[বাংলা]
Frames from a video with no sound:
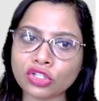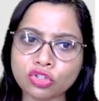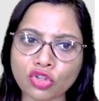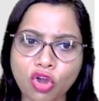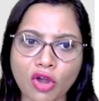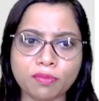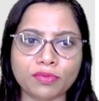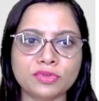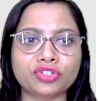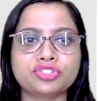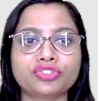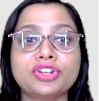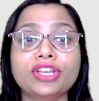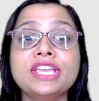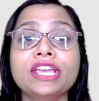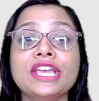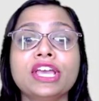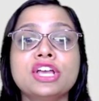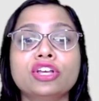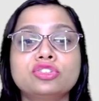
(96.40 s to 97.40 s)
তো অবশ্যই
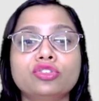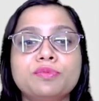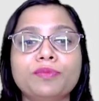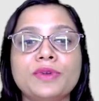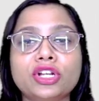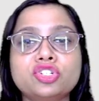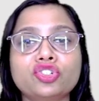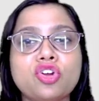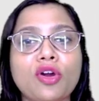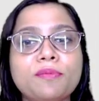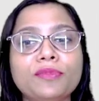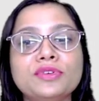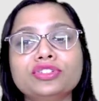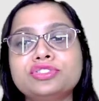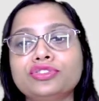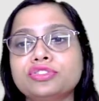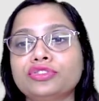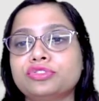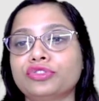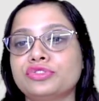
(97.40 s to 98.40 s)
তোমরা
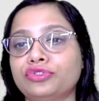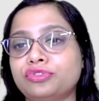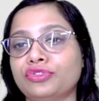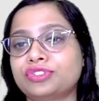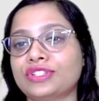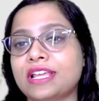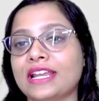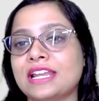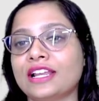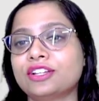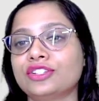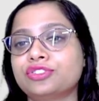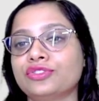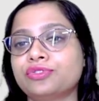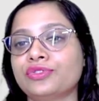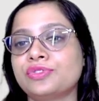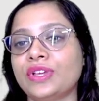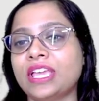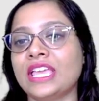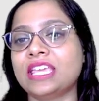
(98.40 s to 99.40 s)
সমস্ত তথ্য জানার
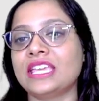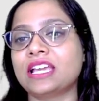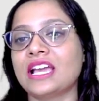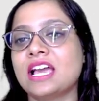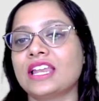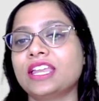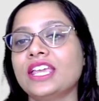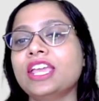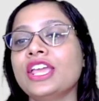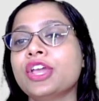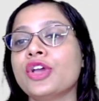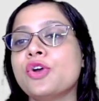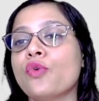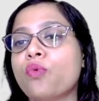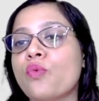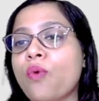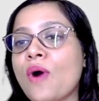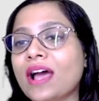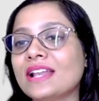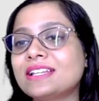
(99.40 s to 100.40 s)
জন্য এইখানে
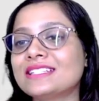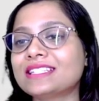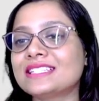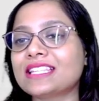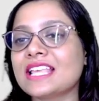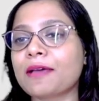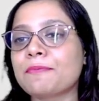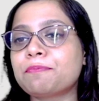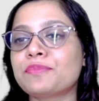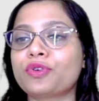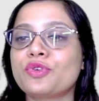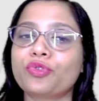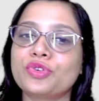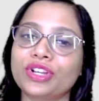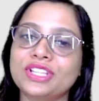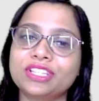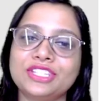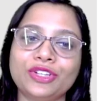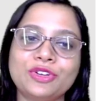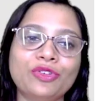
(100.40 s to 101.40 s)
হোয়াটসঅ্যাপ
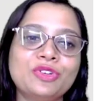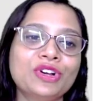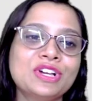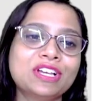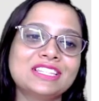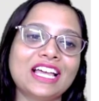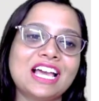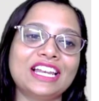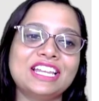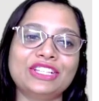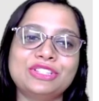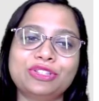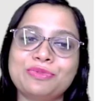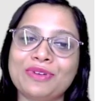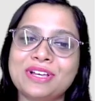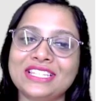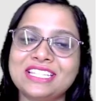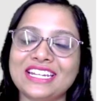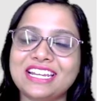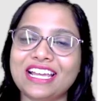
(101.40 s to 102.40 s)
করে দিও তাহলেই
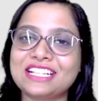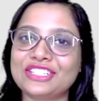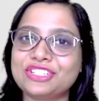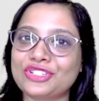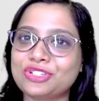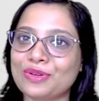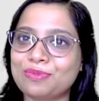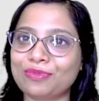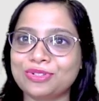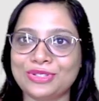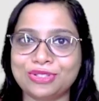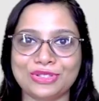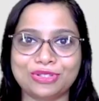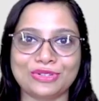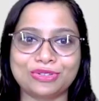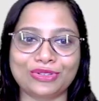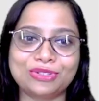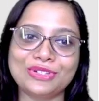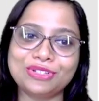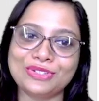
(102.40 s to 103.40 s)
তোমাদের কাছে সমস্ত
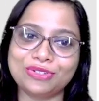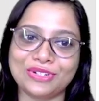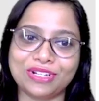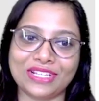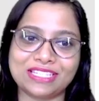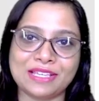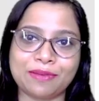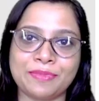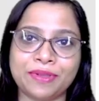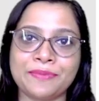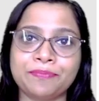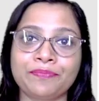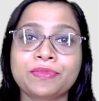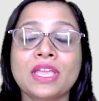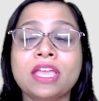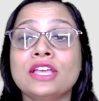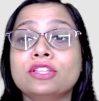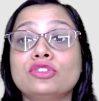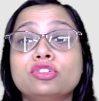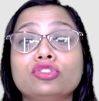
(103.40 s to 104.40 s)
তথ্য চলে যাবে
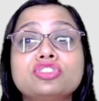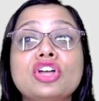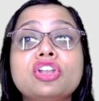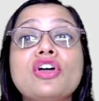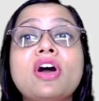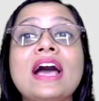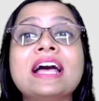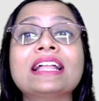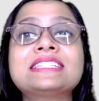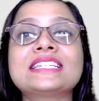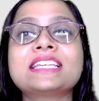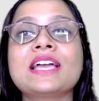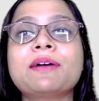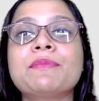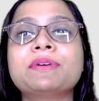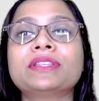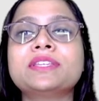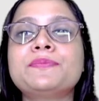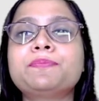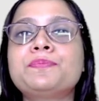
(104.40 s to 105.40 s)
তো চলো আজকে
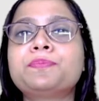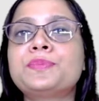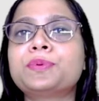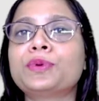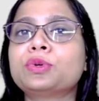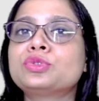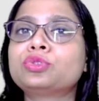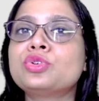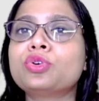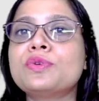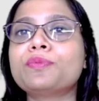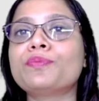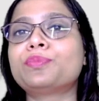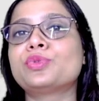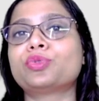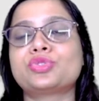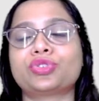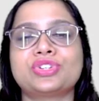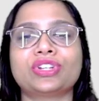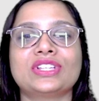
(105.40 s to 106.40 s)
আমাদের প্রথম
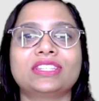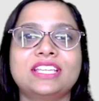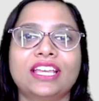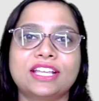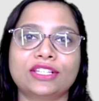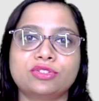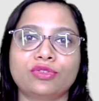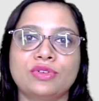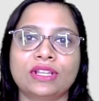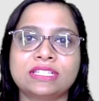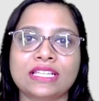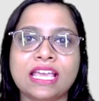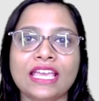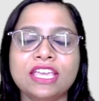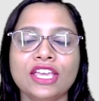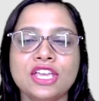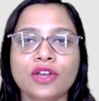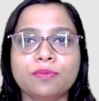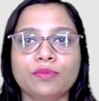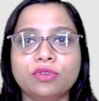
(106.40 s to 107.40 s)
প্রশ্নের দিকে চলে যাই
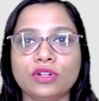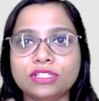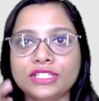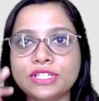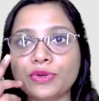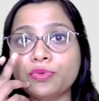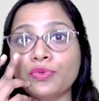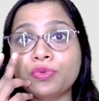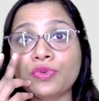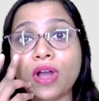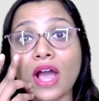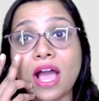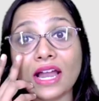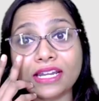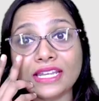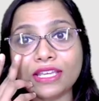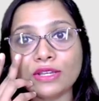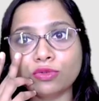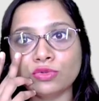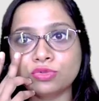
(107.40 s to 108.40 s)
বলছি
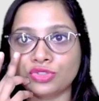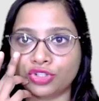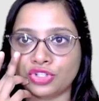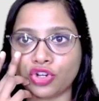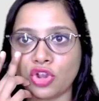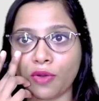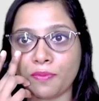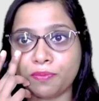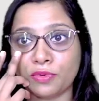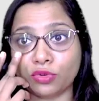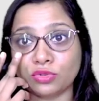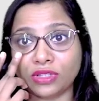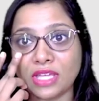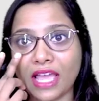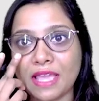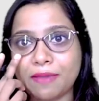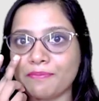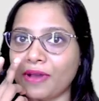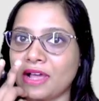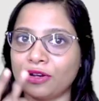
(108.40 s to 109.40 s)
উগাডি উৎসব
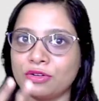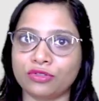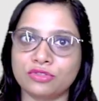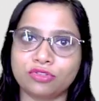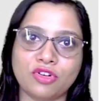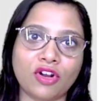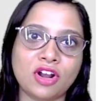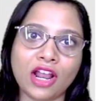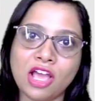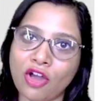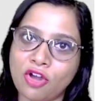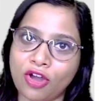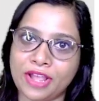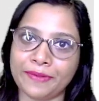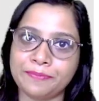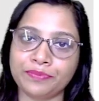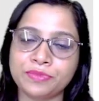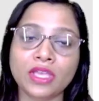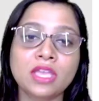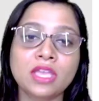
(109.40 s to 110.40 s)
কোথায় পালন করা হয়